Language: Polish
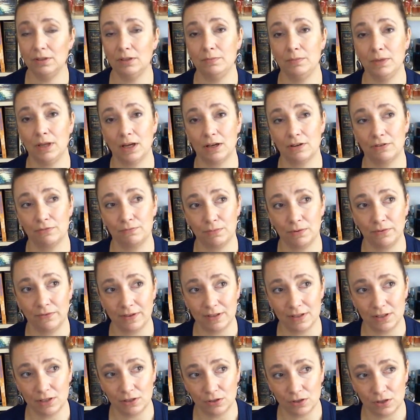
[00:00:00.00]
tym, jak
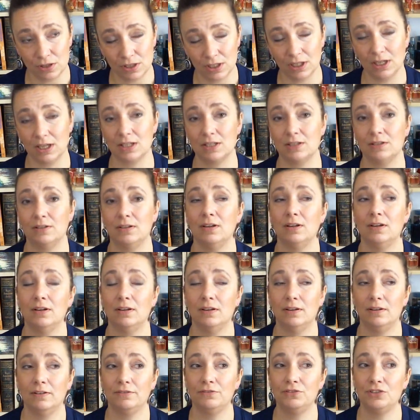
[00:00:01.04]
wprowadzono zakaz
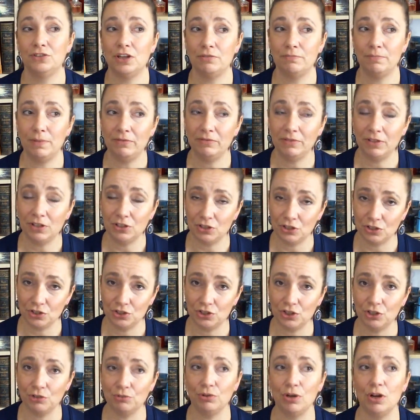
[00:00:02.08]
w pewnej
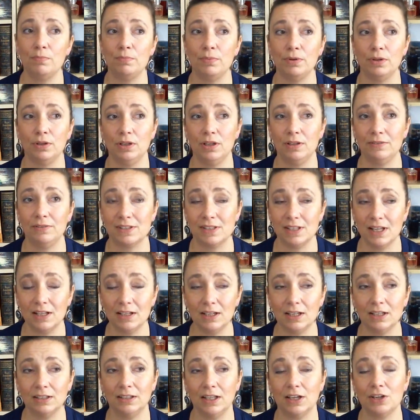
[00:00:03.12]
części Europy i w
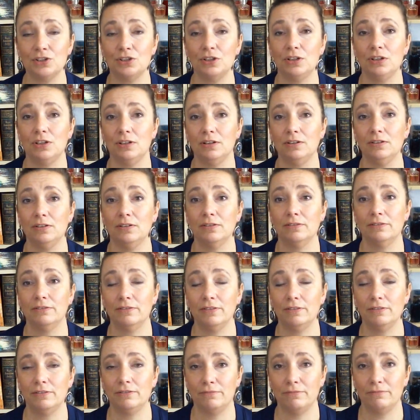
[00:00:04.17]
Stanach, także i
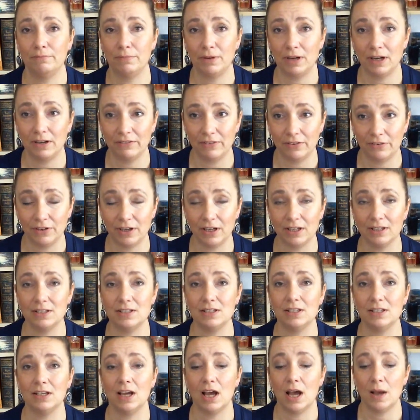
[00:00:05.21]
w, prawie
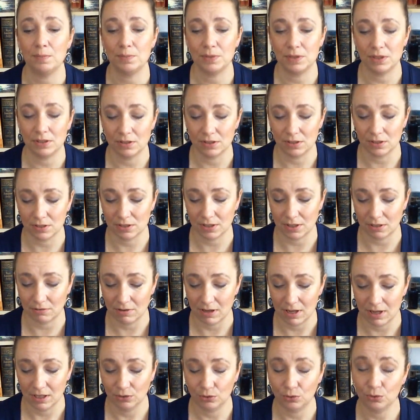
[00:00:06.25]
Francji absynt został
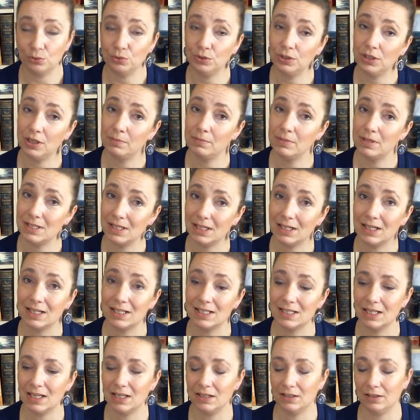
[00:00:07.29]
trunkiem
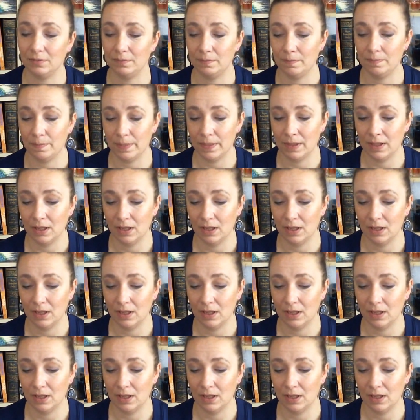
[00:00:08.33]
zakazanym.